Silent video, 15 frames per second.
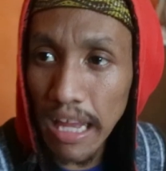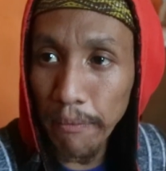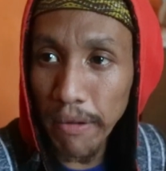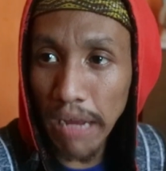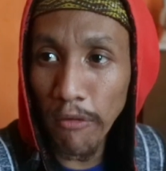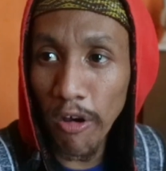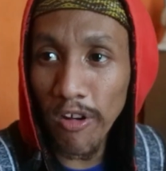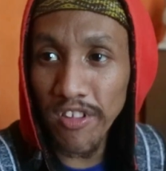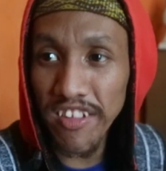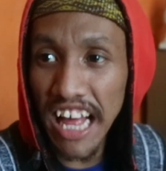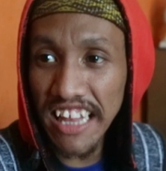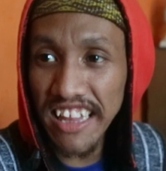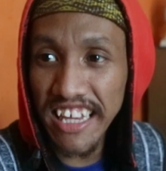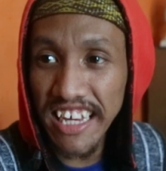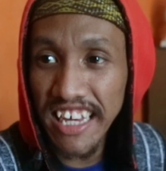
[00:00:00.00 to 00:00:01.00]
Tapi kamu harus
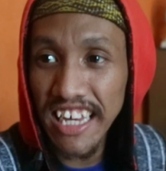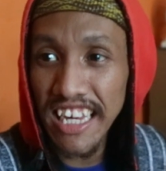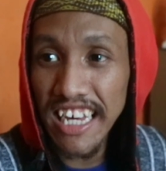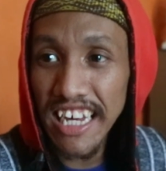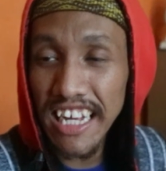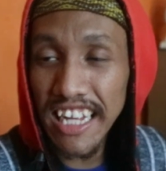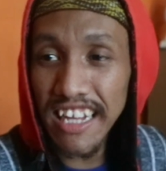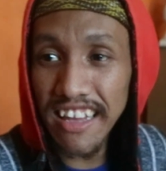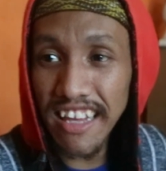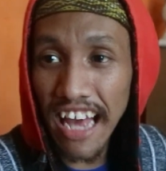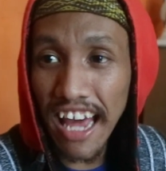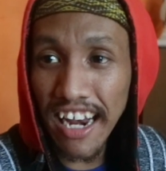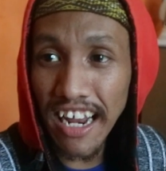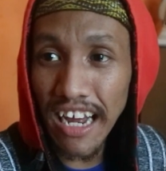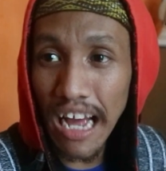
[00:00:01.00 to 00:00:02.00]
janji.
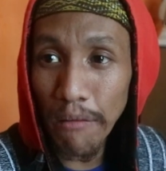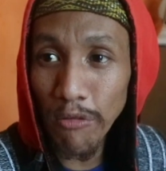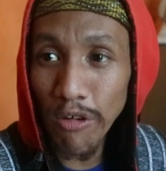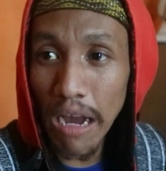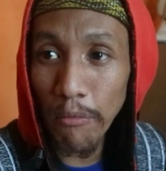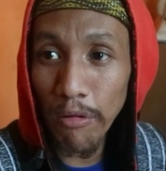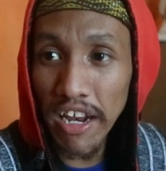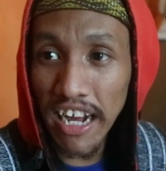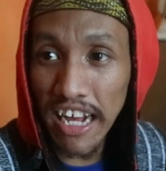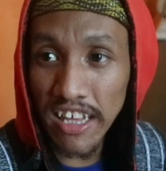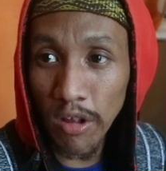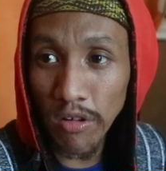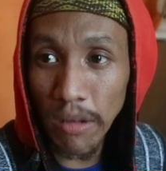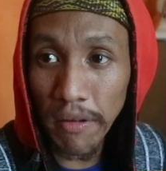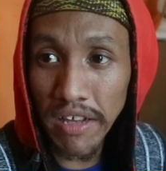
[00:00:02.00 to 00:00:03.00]
Sekarang kamu nggak boleh
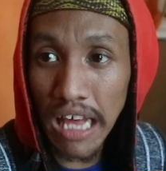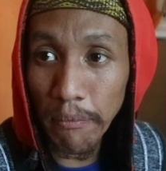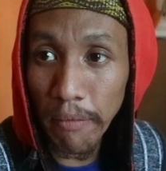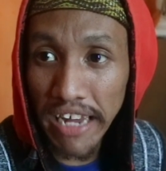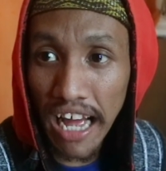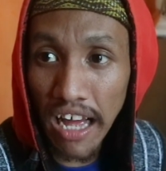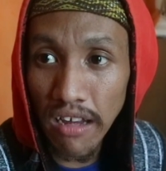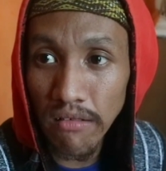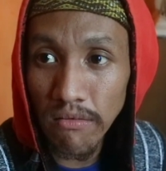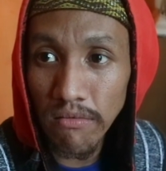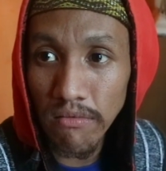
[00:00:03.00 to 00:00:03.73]
kasih tahu siapa-siapa ya.